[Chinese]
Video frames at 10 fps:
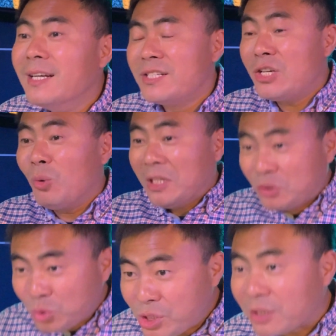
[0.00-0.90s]
这是我的
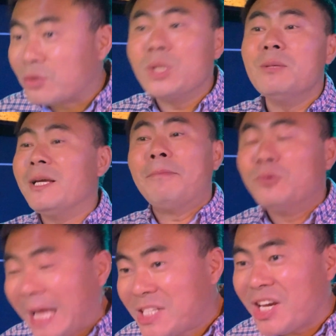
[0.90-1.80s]
宿舍，所以你们也不
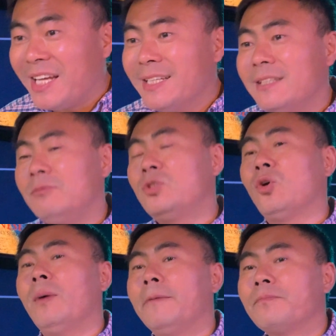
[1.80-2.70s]
用拿钱，你
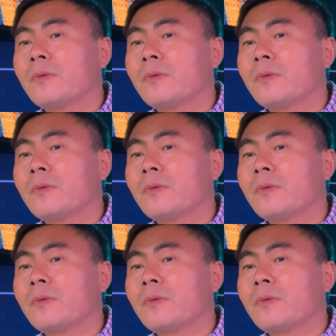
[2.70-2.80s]
走吧。